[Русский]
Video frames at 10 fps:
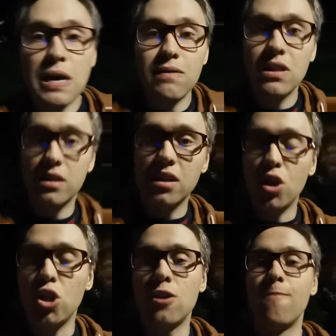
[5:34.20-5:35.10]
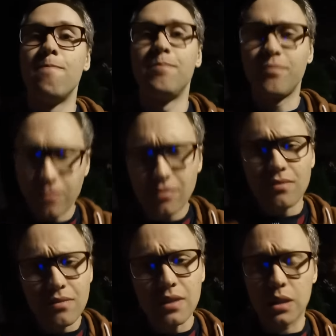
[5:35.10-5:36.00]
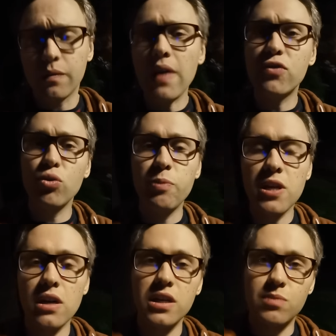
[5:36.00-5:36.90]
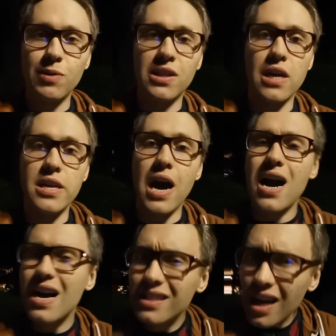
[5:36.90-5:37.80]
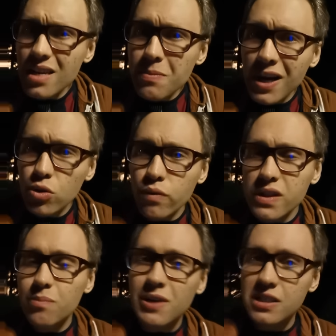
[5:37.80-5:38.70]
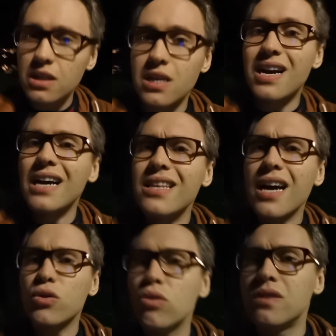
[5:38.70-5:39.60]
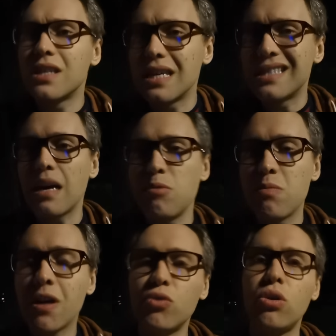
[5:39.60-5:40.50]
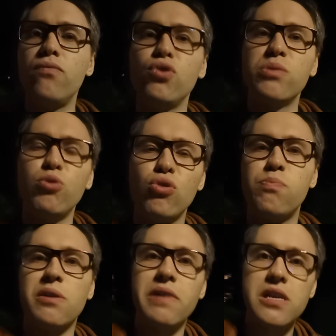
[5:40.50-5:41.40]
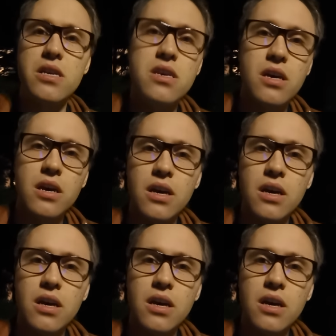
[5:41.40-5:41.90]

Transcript: вправе назначить свои вступительные испытания. А когда к ним готовиться, простите, когда готовиться к экзаменам, которые вузы будут проводить?